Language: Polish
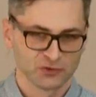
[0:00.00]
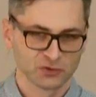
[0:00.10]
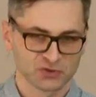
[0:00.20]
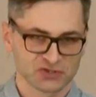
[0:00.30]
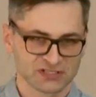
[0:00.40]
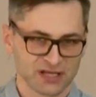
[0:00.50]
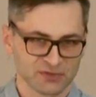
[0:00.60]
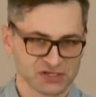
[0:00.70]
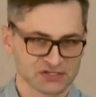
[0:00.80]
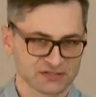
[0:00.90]

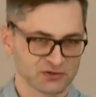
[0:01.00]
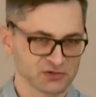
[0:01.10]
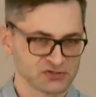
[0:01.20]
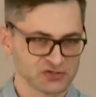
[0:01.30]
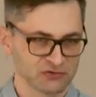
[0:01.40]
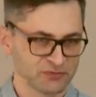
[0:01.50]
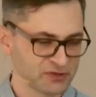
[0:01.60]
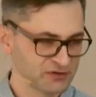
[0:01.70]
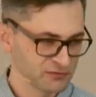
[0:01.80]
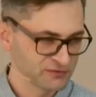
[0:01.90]
utożsamia się z Kościołem
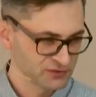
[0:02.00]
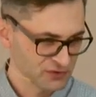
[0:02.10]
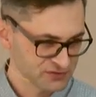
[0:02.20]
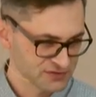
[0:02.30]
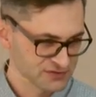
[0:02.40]
i nie mówię tu o,